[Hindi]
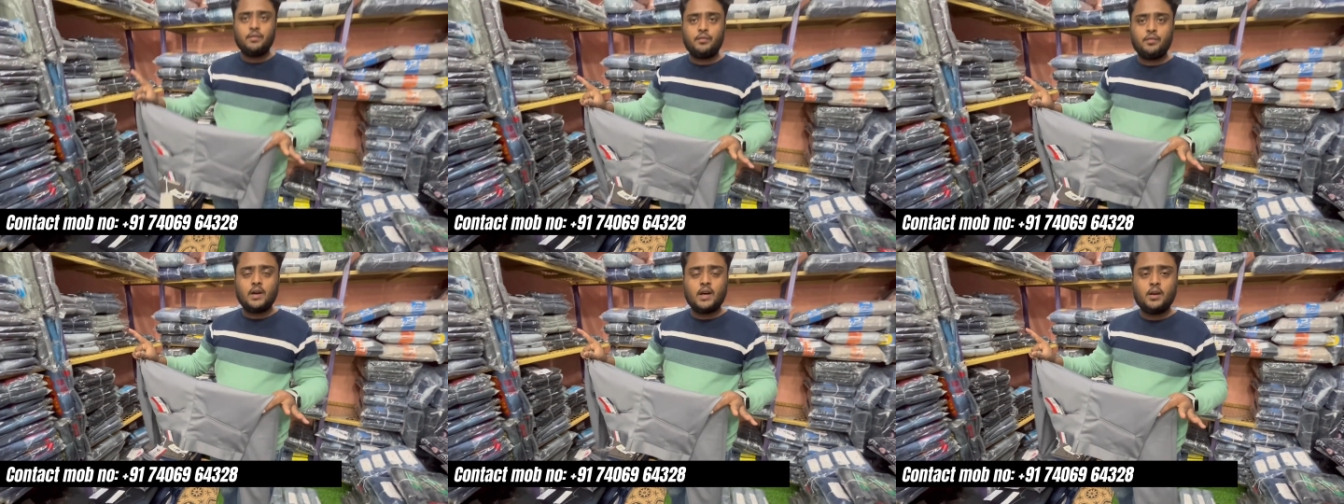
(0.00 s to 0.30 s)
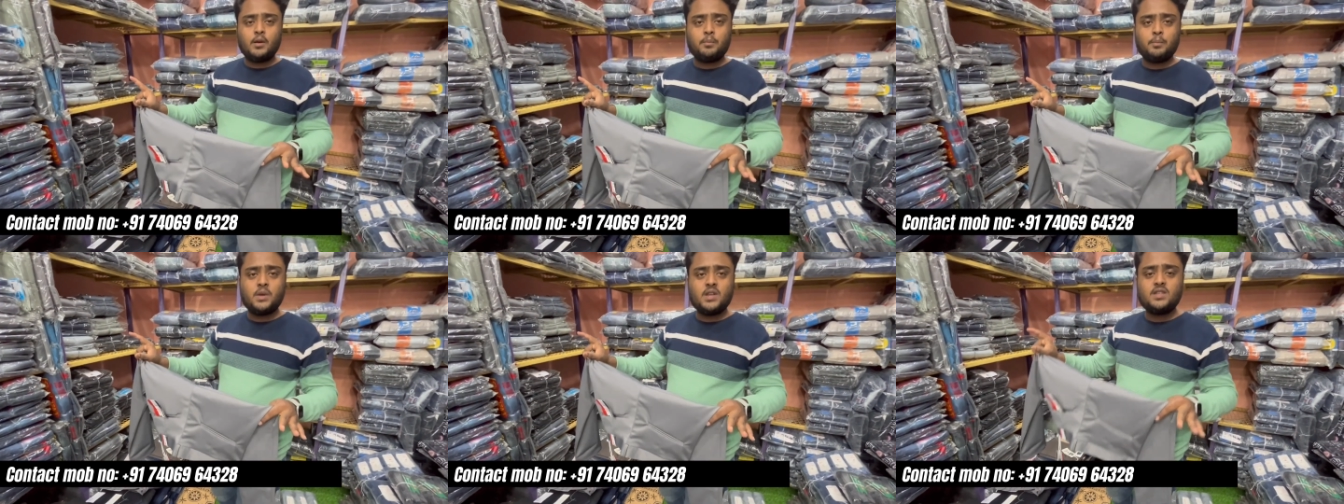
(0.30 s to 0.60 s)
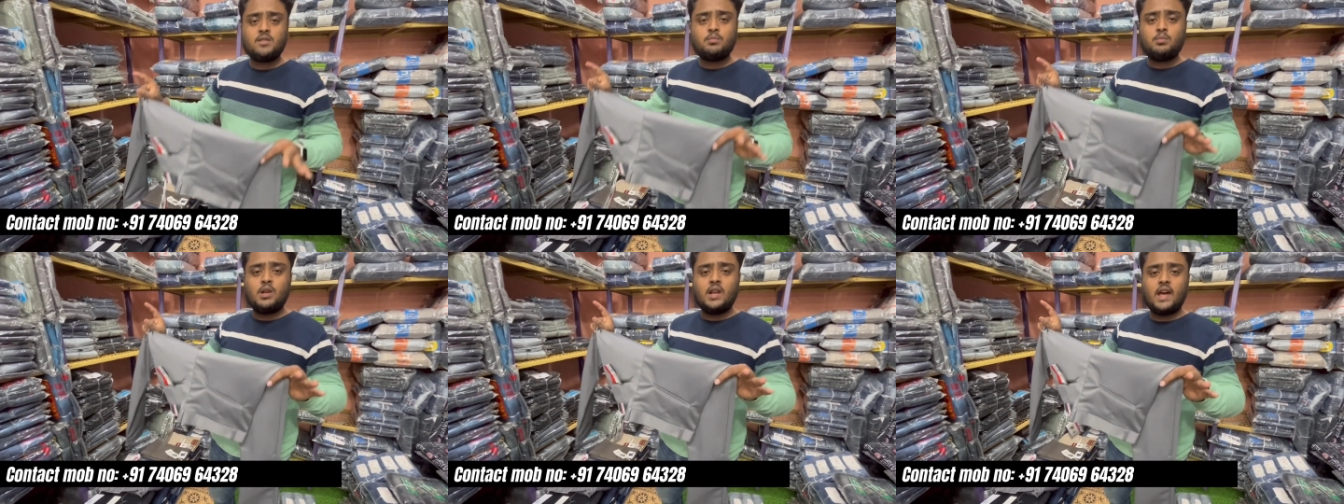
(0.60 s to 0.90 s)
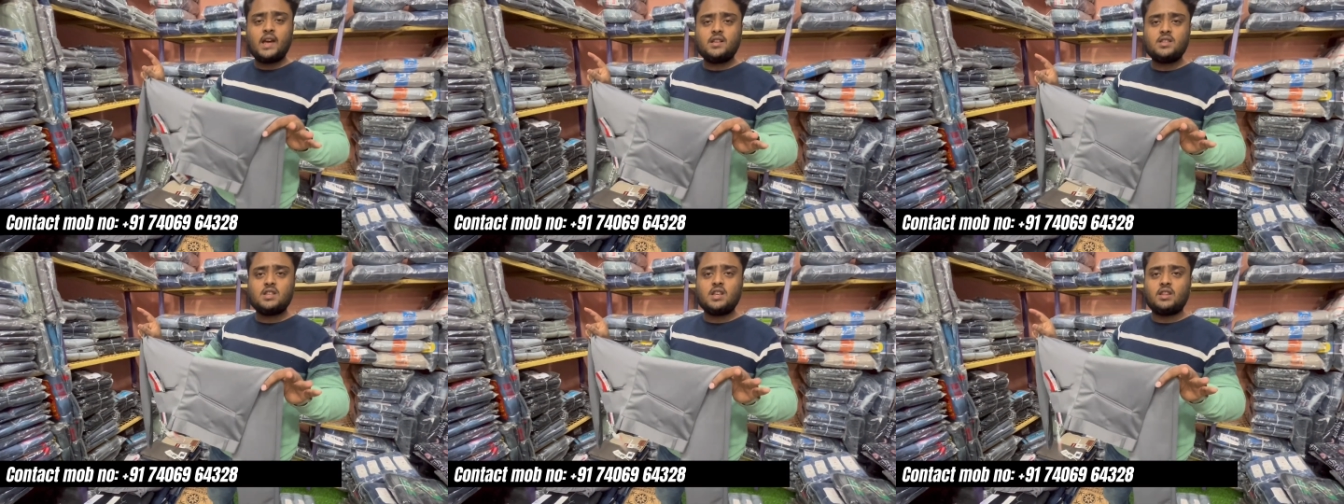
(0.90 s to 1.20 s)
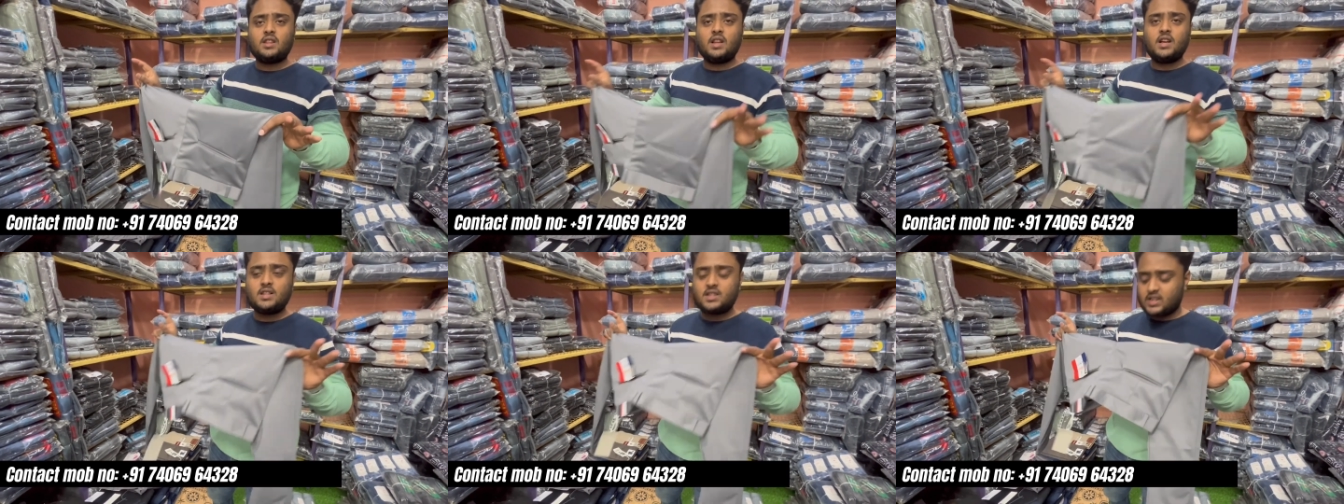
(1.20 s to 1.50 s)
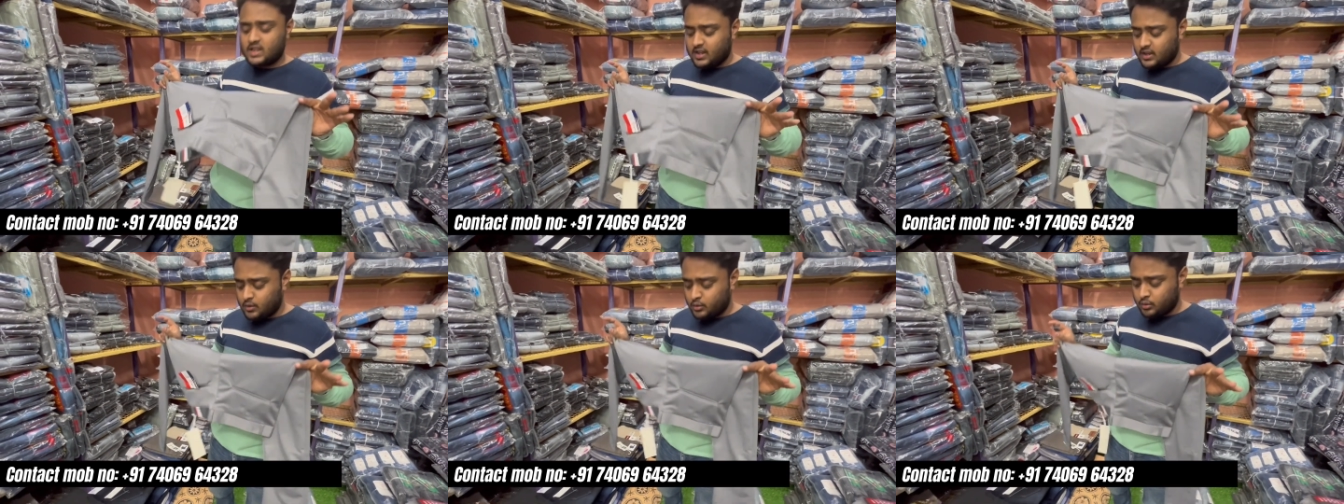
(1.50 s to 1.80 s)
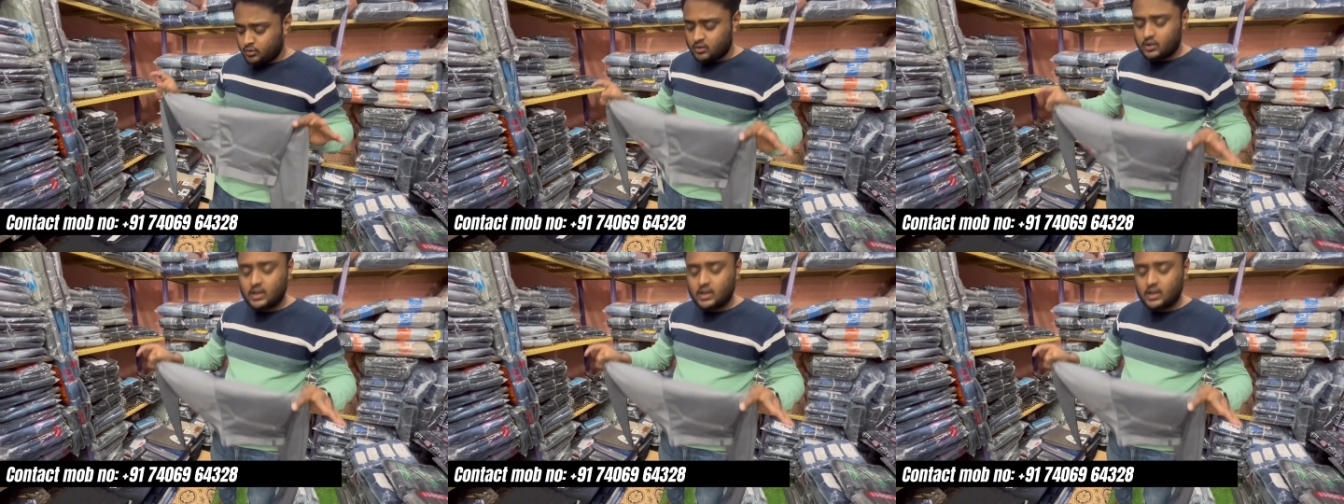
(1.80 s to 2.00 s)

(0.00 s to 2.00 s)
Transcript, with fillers: फाइव रुपीज़ ब्लैक जितना चाहिए उतना